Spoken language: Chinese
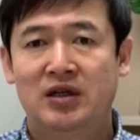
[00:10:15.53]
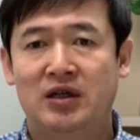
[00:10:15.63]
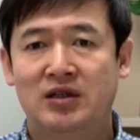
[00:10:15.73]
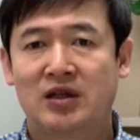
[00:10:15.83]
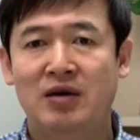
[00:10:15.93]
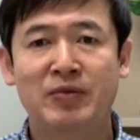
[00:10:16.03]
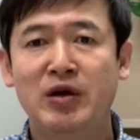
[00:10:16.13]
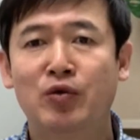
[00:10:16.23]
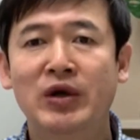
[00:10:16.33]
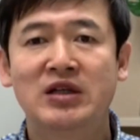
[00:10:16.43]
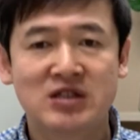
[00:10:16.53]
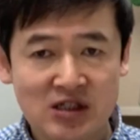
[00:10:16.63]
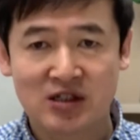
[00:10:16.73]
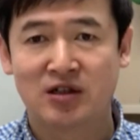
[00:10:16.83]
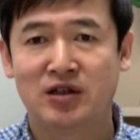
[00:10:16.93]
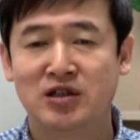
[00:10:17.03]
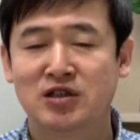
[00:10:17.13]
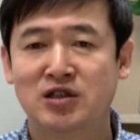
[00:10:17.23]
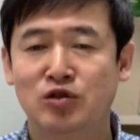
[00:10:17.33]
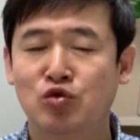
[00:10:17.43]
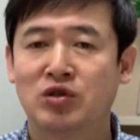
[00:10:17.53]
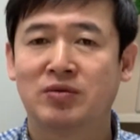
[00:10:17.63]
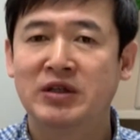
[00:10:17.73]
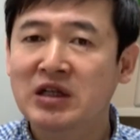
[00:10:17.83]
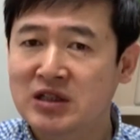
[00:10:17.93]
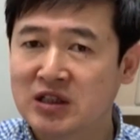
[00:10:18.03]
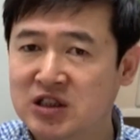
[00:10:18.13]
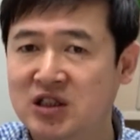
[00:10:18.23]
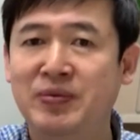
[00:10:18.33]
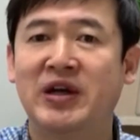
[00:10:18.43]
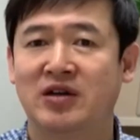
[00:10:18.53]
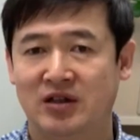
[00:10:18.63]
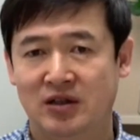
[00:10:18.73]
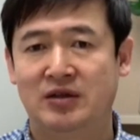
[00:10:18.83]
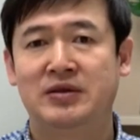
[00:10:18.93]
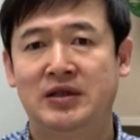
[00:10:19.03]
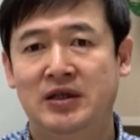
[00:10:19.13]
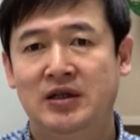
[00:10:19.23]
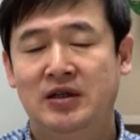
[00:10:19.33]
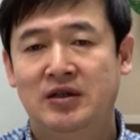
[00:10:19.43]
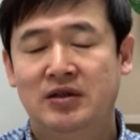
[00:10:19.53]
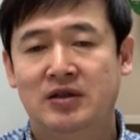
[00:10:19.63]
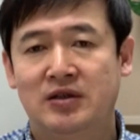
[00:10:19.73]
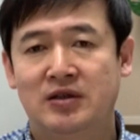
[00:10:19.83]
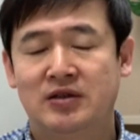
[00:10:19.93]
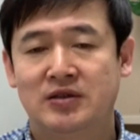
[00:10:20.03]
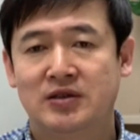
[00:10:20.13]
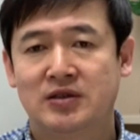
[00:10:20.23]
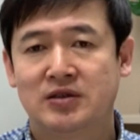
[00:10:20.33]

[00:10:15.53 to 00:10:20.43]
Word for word: 啊，他没有为了自己的人气做什么任何欺骗人的啊，